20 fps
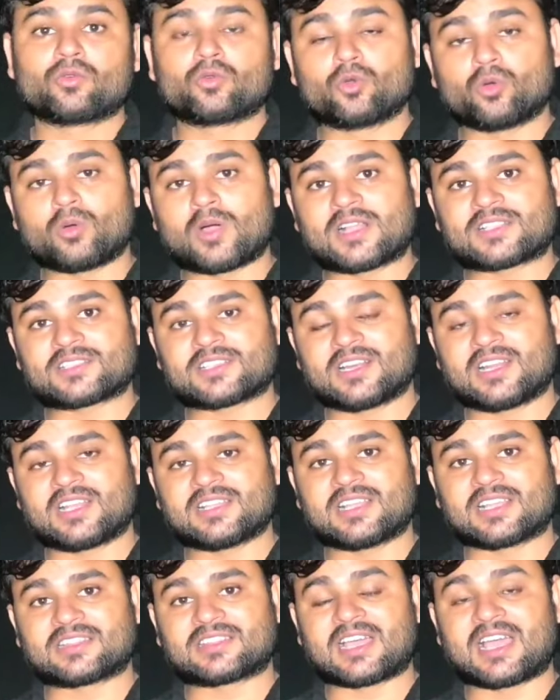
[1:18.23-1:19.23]
गोवा चला
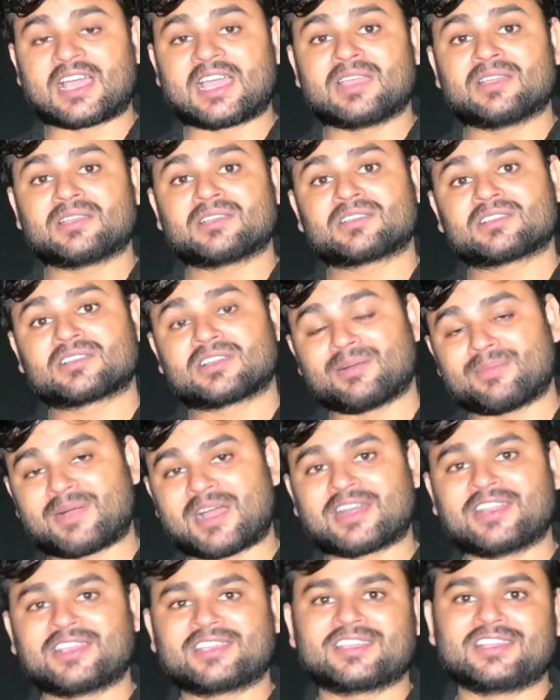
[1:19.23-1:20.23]
जाता है
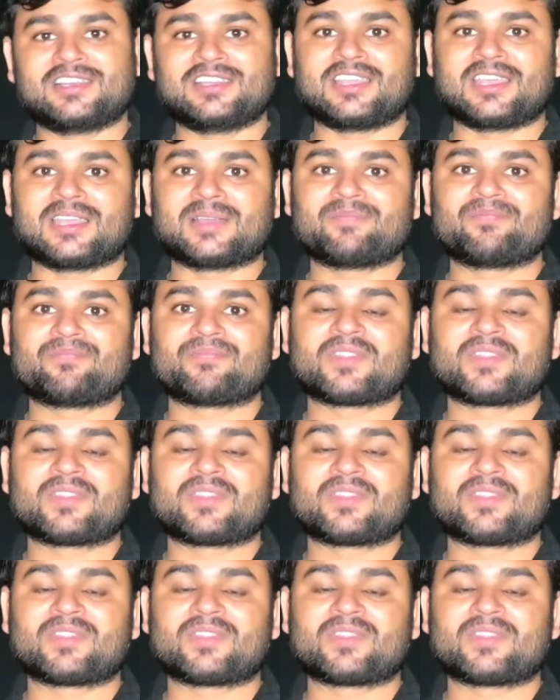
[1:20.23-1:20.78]
कमाने के लिए